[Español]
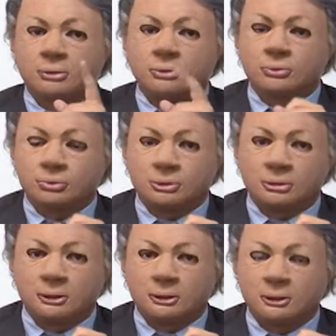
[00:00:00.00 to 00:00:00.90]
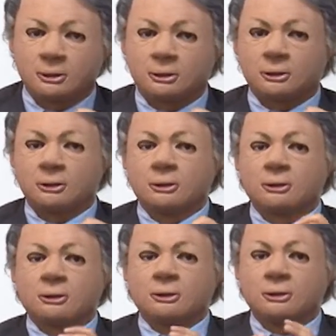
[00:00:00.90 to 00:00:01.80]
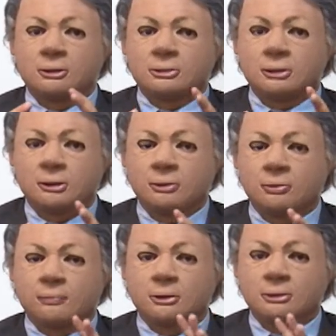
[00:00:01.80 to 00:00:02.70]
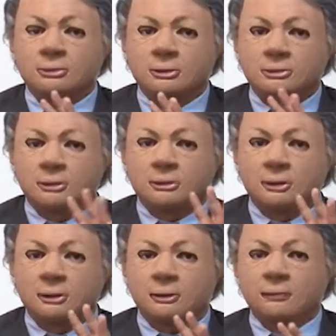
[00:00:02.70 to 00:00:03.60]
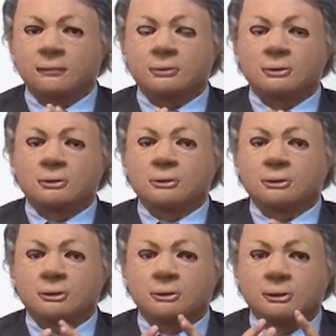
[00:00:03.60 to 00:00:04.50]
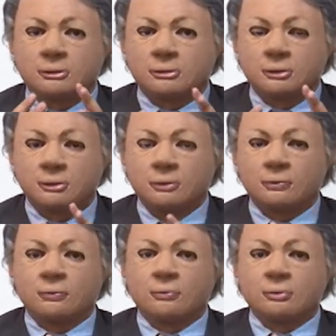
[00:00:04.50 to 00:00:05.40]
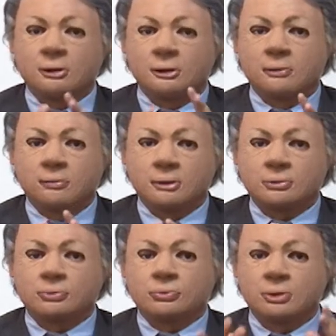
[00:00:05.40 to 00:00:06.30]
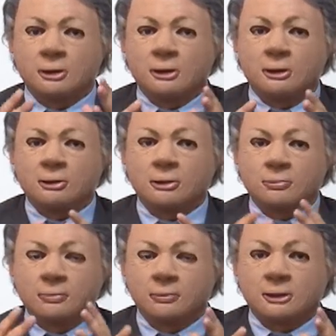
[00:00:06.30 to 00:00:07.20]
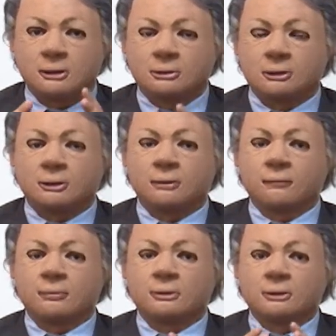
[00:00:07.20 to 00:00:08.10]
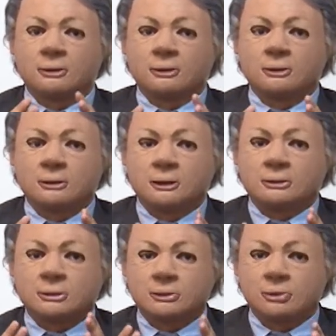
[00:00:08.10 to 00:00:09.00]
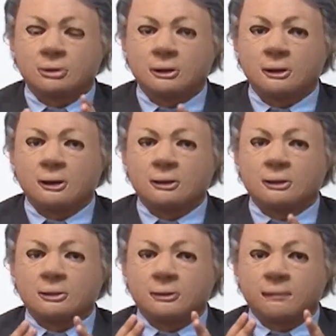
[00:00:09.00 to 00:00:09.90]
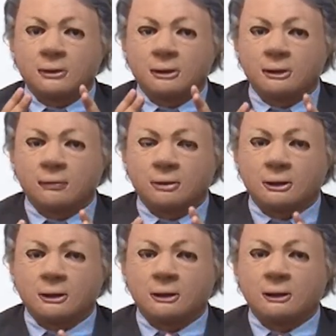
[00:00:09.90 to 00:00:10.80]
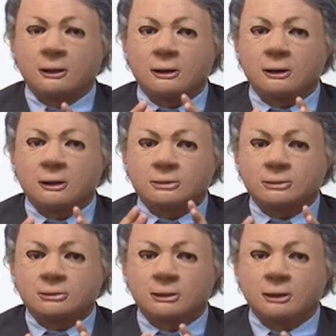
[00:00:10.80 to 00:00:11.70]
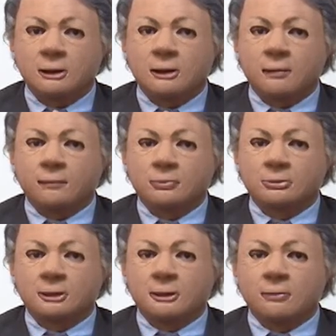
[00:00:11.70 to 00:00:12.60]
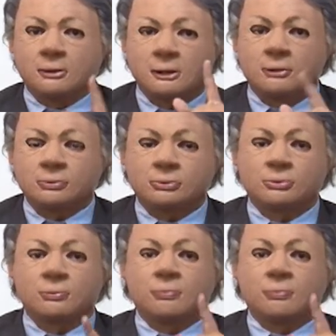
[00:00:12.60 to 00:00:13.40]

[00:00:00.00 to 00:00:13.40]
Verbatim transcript: Y usted sabe que ese Angelino por ahí sin hacer nada, él tiene una lengua sudada y muy picante. Y a ese señor hay que taparle la boca, así sea, a punta de aborrajados.